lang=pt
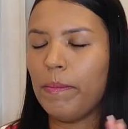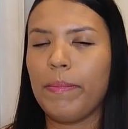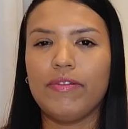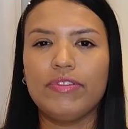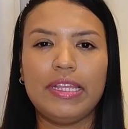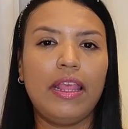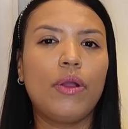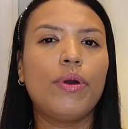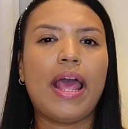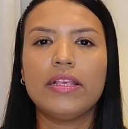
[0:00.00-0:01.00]
para você
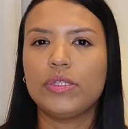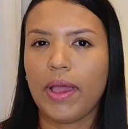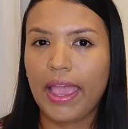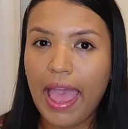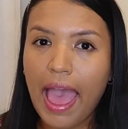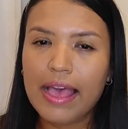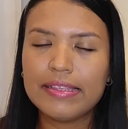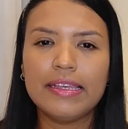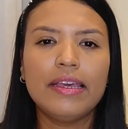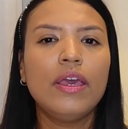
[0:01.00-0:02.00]
decorar a sua
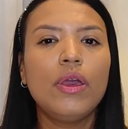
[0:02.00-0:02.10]
casa,